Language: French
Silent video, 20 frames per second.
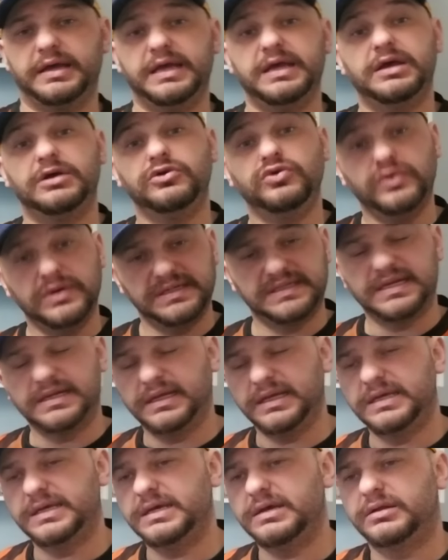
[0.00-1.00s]
et Luis
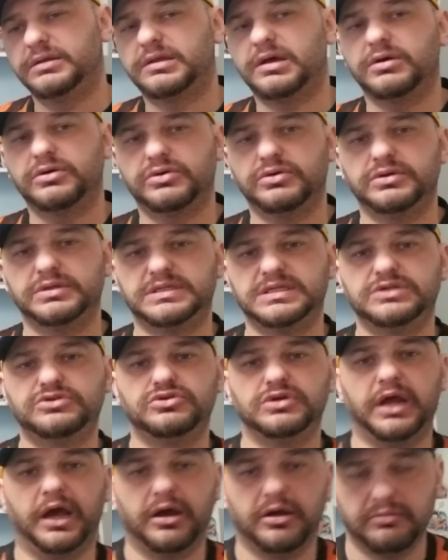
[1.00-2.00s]
Enrique en tant que
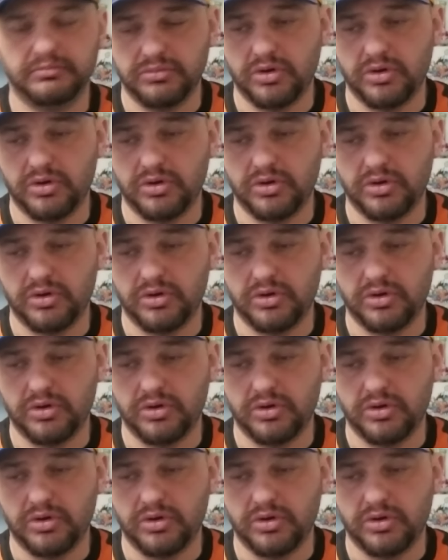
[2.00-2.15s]
titulaire.